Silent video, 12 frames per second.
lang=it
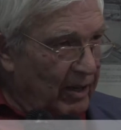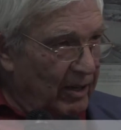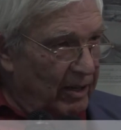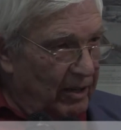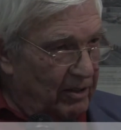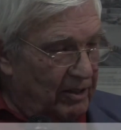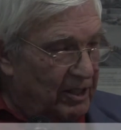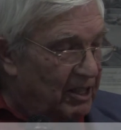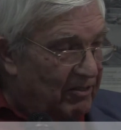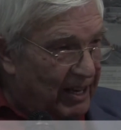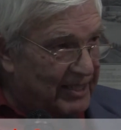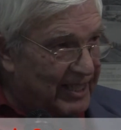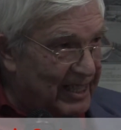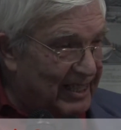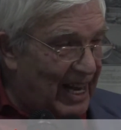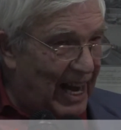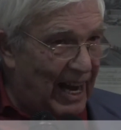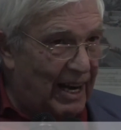eh, di
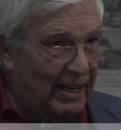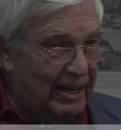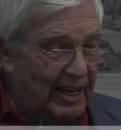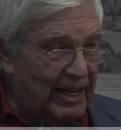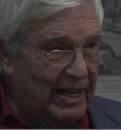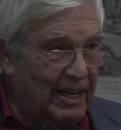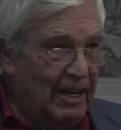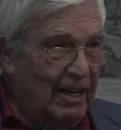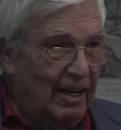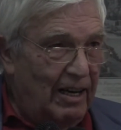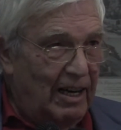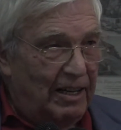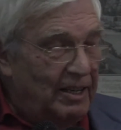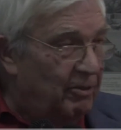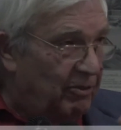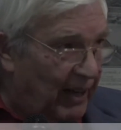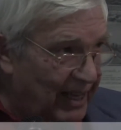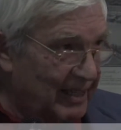diversità che le
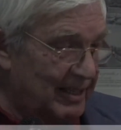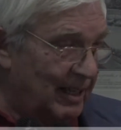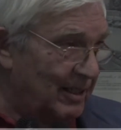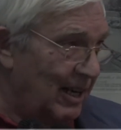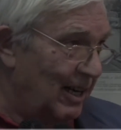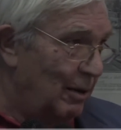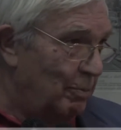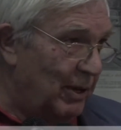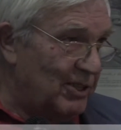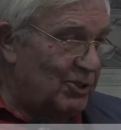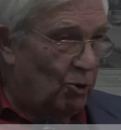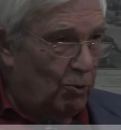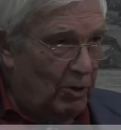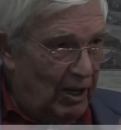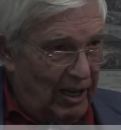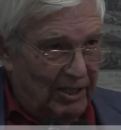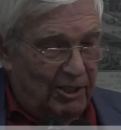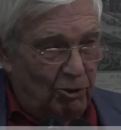differenze tra le persone
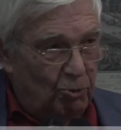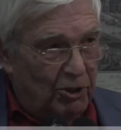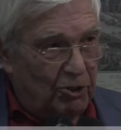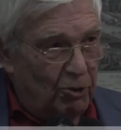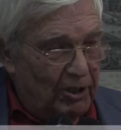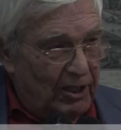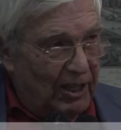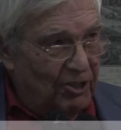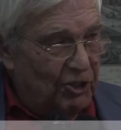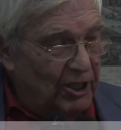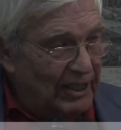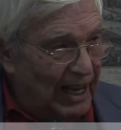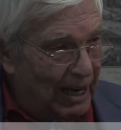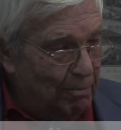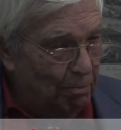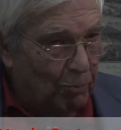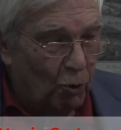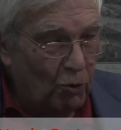e la situazione della città
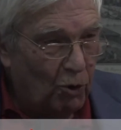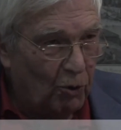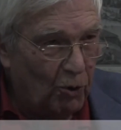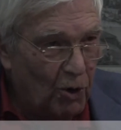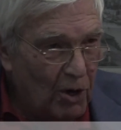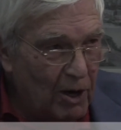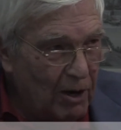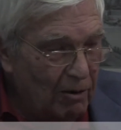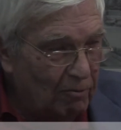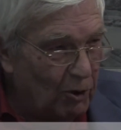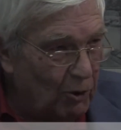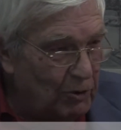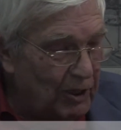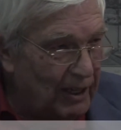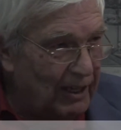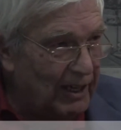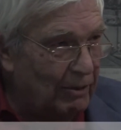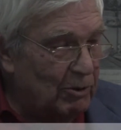impongono. Voglio
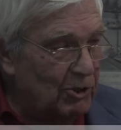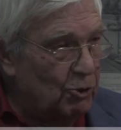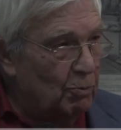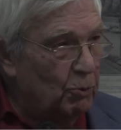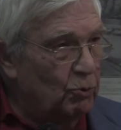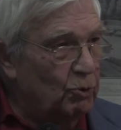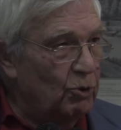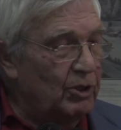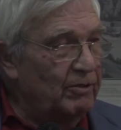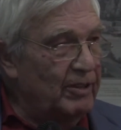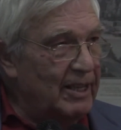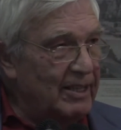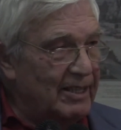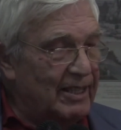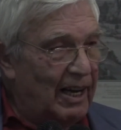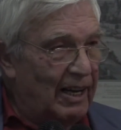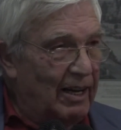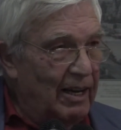dire da questo punto di
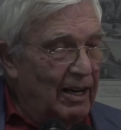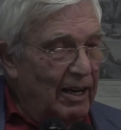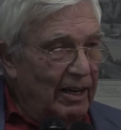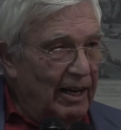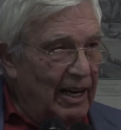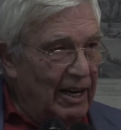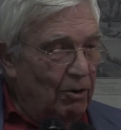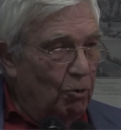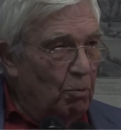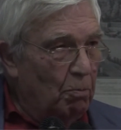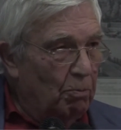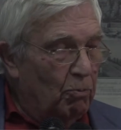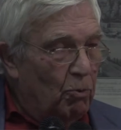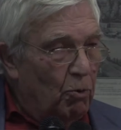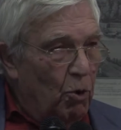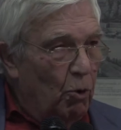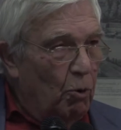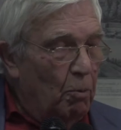vista che un,
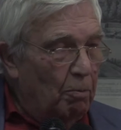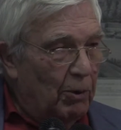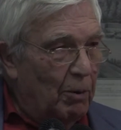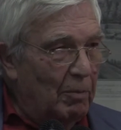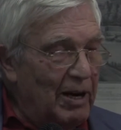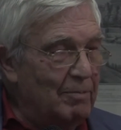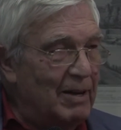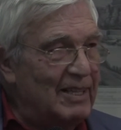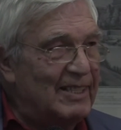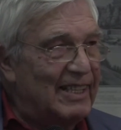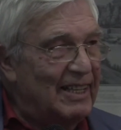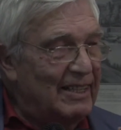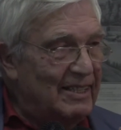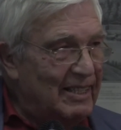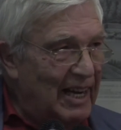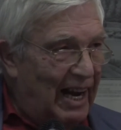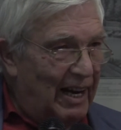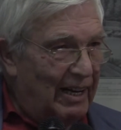un problema
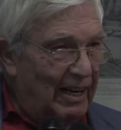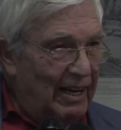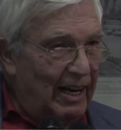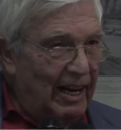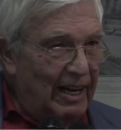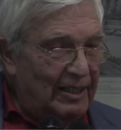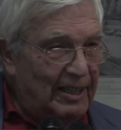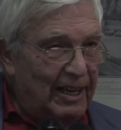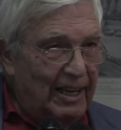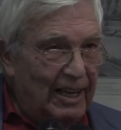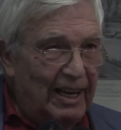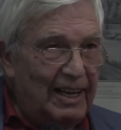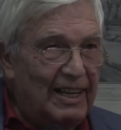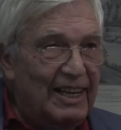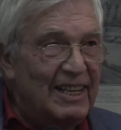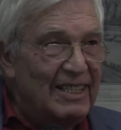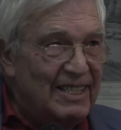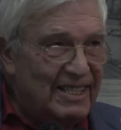essenziale è tenere
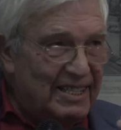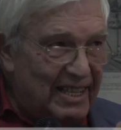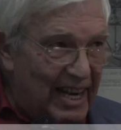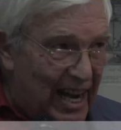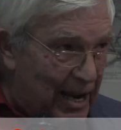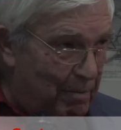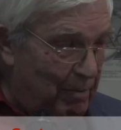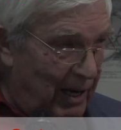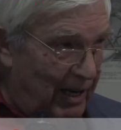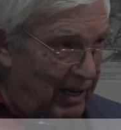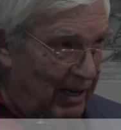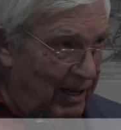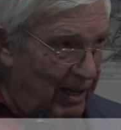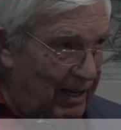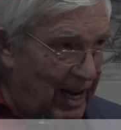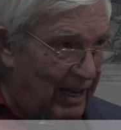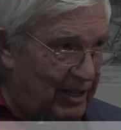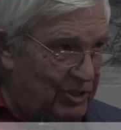insieme
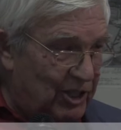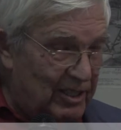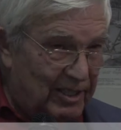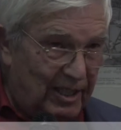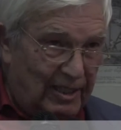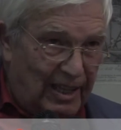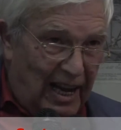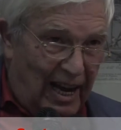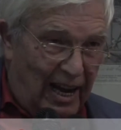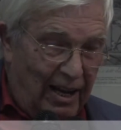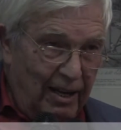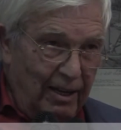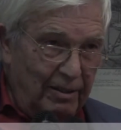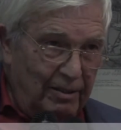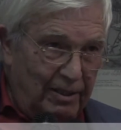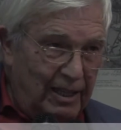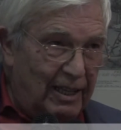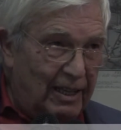la necessità
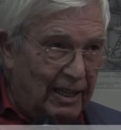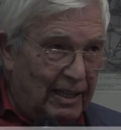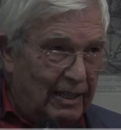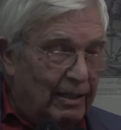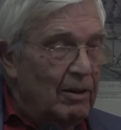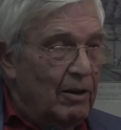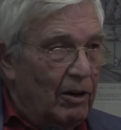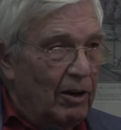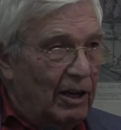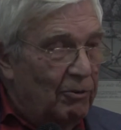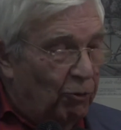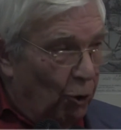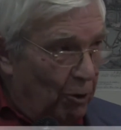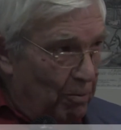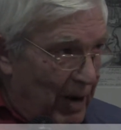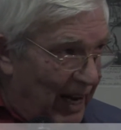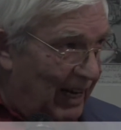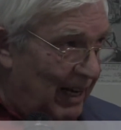di
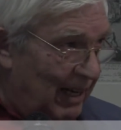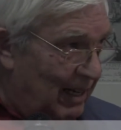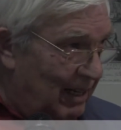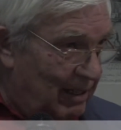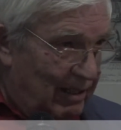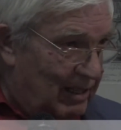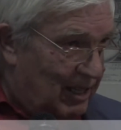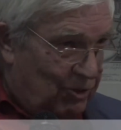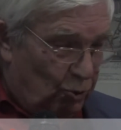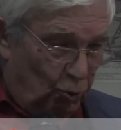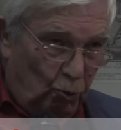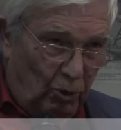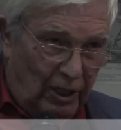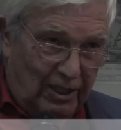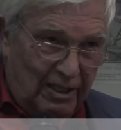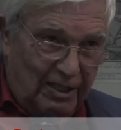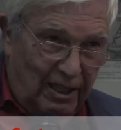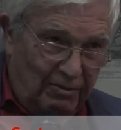riformare la struttura
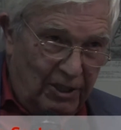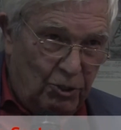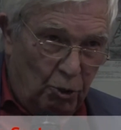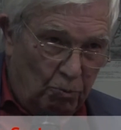del servizio